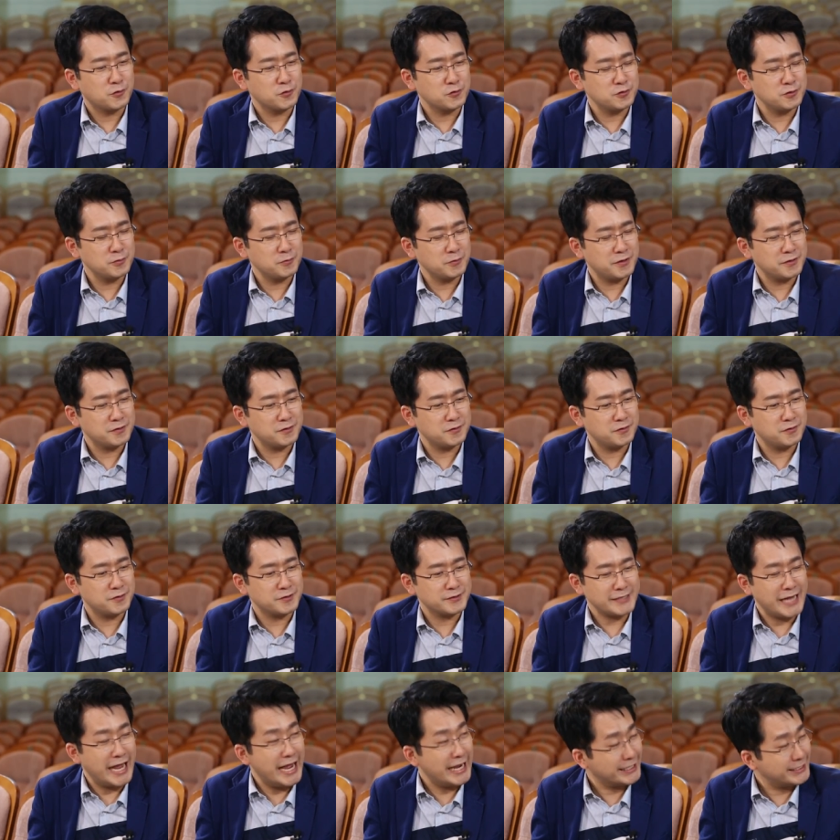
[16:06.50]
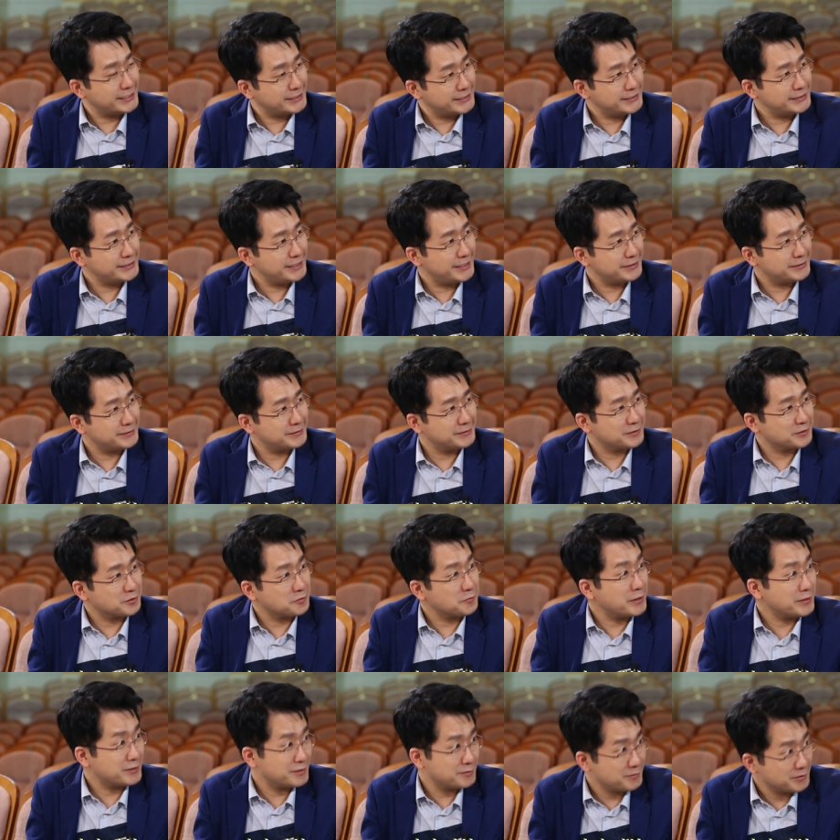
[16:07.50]
교수님께서 자기 신학을 또
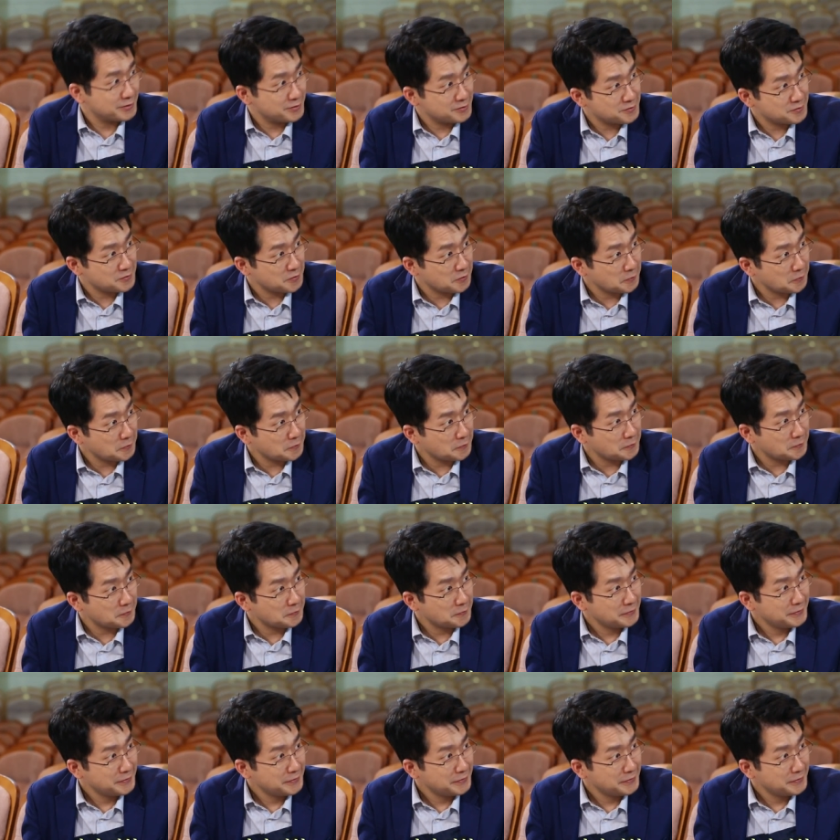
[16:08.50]
말씀하셨어요.